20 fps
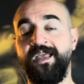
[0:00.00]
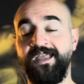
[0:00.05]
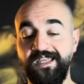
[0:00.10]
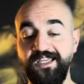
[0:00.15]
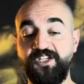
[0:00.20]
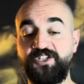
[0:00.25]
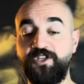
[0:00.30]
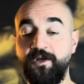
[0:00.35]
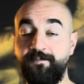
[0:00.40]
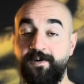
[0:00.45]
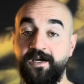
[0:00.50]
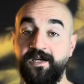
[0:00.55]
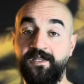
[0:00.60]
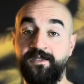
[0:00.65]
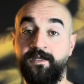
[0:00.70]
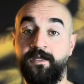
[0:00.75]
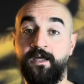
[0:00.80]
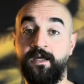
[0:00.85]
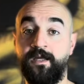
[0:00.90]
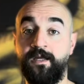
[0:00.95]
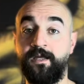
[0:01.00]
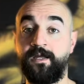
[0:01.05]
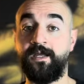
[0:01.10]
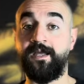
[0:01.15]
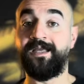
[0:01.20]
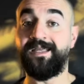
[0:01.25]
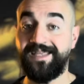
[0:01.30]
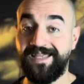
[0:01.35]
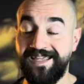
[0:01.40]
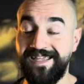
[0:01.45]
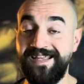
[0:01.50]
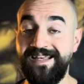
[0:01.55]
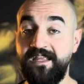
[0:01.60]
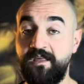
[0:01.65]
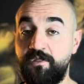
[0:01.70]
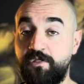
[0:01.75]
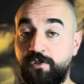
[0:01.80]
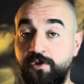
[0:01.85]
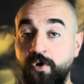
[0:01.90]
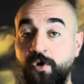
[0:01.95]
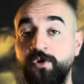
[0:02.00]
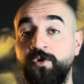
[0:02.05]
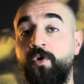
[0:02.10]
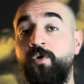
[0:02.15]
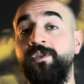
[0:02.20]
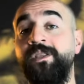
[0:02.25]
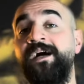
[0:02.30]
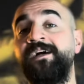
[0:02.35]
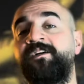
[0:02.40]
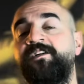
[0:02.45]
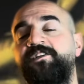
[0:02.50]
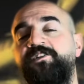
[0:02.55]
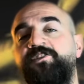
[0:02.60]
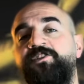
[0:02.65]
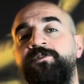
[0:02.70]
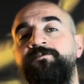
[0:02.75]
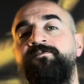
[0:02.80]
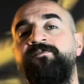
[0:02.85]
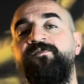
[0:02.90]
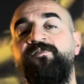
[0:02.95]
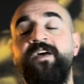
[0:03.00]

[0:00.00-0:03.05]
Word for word: İşte bakın ilizyon olan kısım